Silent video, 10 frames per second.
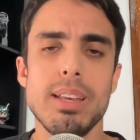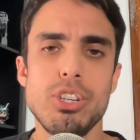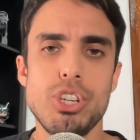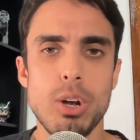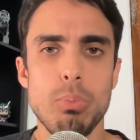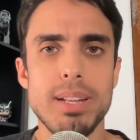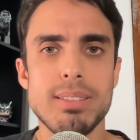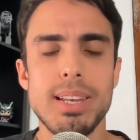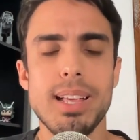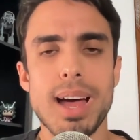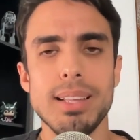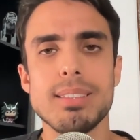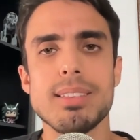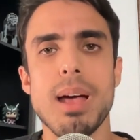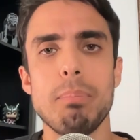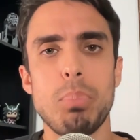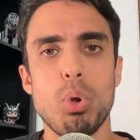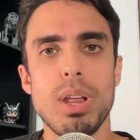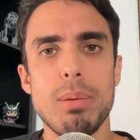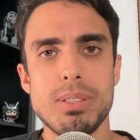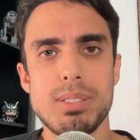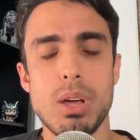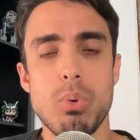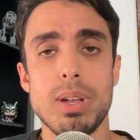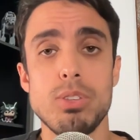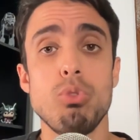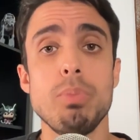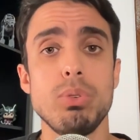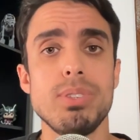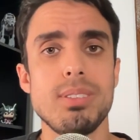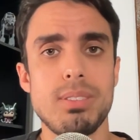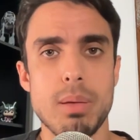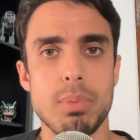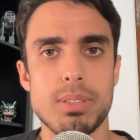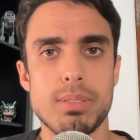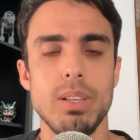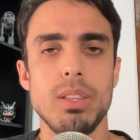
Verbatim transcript: geralmente ligadas à programação, a desenvolvimento de sistemas.